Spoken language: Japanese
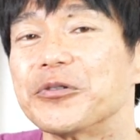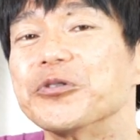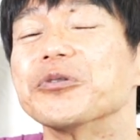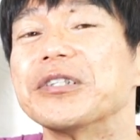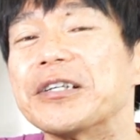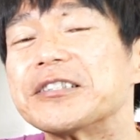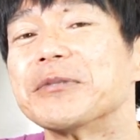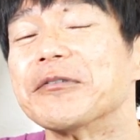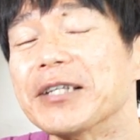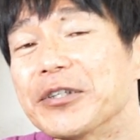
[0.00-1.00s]
じゅうにがつ
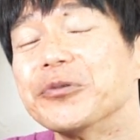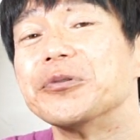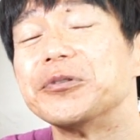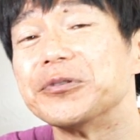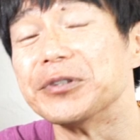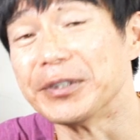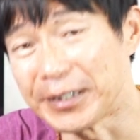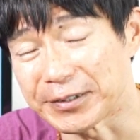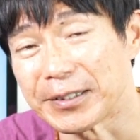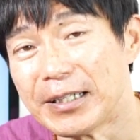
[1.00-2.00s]
まではね、要注意
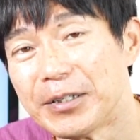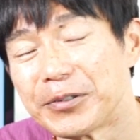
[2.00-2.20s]
です。